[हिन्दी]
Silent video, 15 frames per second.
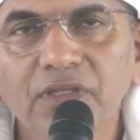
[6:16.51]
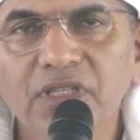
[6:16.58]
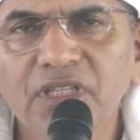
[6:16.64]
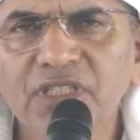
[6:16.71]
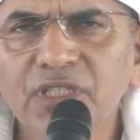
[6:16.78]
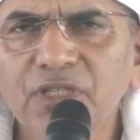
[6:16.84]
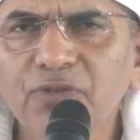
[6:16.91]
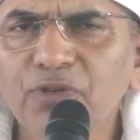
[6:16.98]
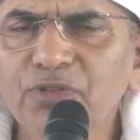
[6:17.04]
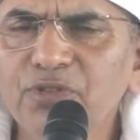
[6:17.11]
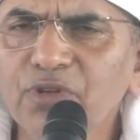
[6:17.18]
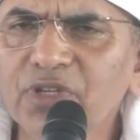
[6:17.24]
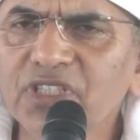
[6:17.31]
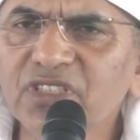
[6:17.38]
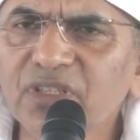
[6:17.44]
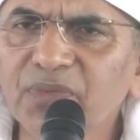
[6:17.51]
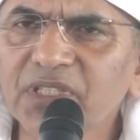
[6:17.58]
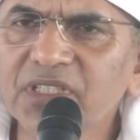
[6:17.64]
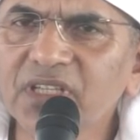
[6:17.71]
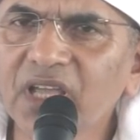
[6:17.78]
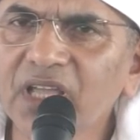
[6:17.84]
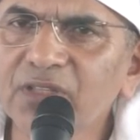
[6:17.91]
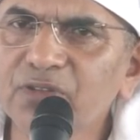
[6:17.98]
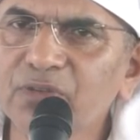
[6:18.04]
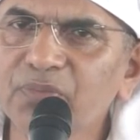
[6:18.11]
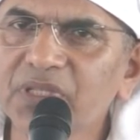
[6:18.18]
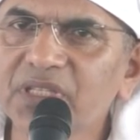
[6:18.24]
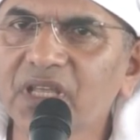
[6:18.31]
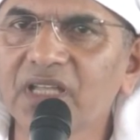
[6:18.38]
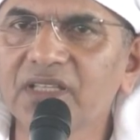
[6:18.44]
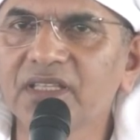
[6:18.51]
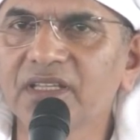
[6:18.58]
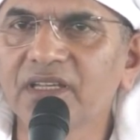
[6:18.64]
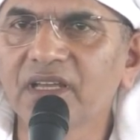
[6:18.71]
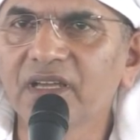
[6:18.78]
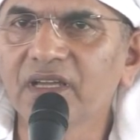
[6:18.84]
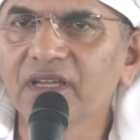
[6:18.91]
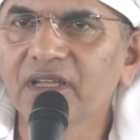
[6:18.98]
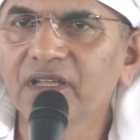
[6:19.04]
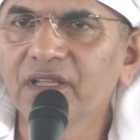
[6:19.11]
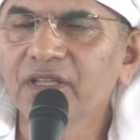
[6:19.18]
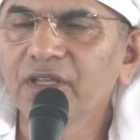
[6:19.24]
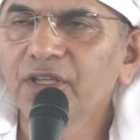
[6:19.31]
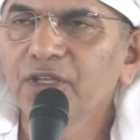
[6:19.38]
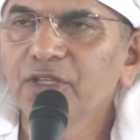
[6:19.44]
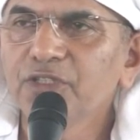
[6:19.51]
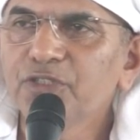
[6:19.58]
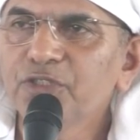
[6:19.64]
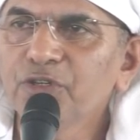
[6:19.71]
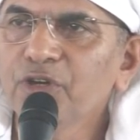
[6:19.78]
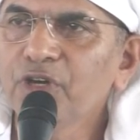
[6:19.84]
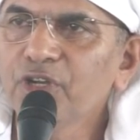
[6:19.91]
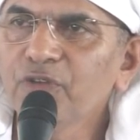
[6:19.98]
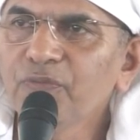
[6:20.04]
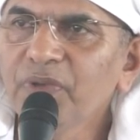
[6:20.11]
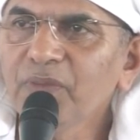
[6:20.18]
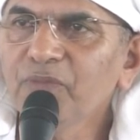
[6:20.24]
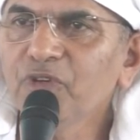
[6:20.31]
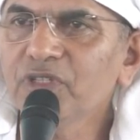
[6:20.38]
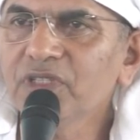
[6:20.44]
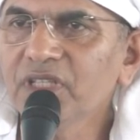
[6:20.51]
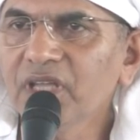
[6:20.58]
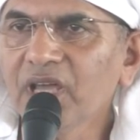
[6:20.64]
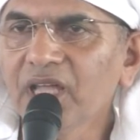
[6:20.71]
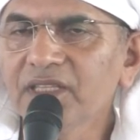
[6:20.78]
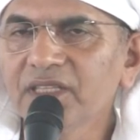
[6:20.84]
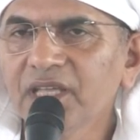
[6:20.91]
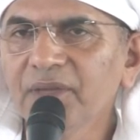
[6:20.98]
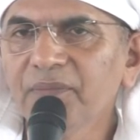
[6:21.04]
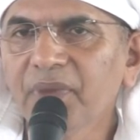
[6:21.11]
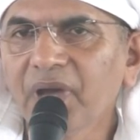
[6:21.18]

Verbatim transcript: किसी को योग्य समझना तो बता देना जो हरूफ मुख्तियात हैं